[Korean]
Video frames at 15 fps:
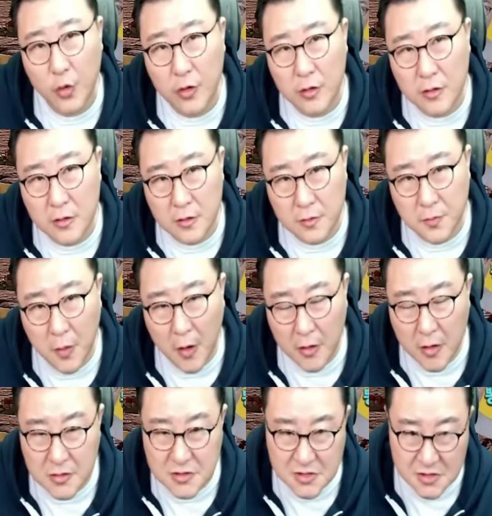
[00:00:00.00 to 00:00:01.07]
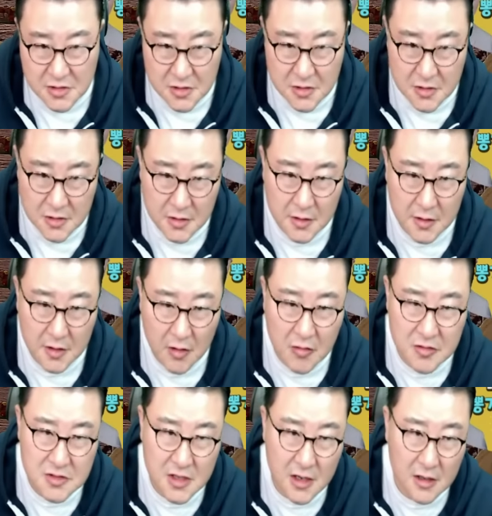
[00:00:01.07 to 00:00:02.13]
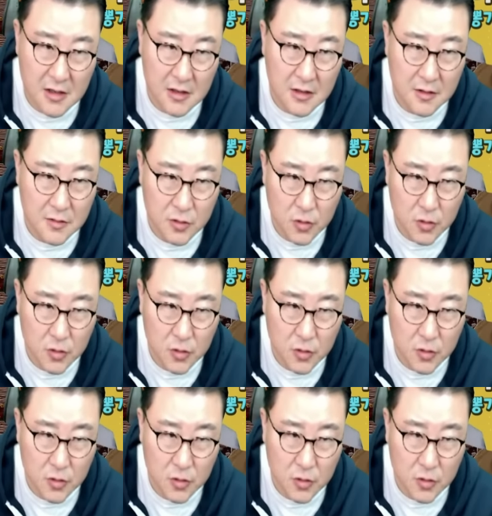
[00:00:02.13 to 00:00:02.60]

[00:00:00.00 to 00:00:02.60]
요거를 버렸지, 경찰,